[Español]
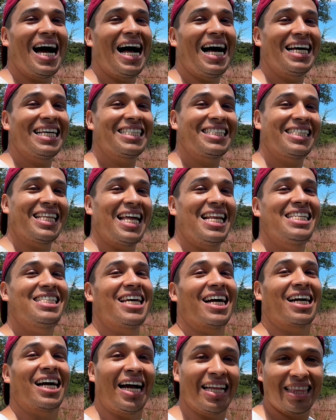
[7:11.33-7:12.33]
hasta el
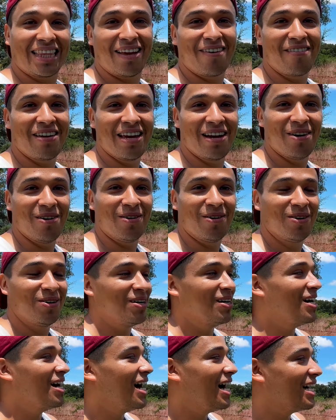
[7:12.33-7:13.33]
zacate viejo.
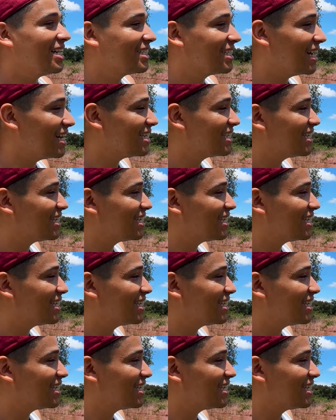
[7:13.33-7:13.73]
Hasta el